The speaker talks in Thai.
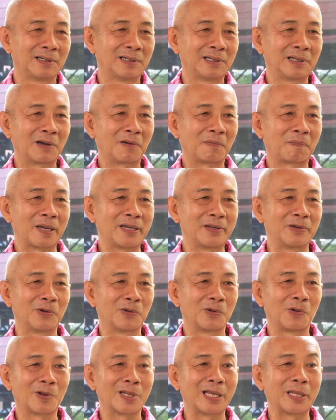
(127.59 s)
แล้วก็ไปอยู่
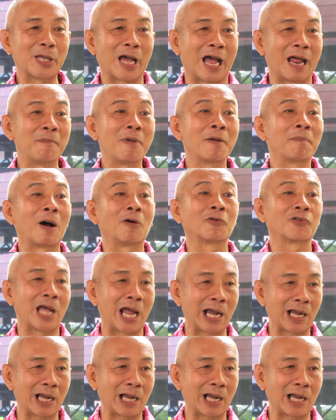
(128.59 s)
โรงเรียนทหารไปเป่าแซ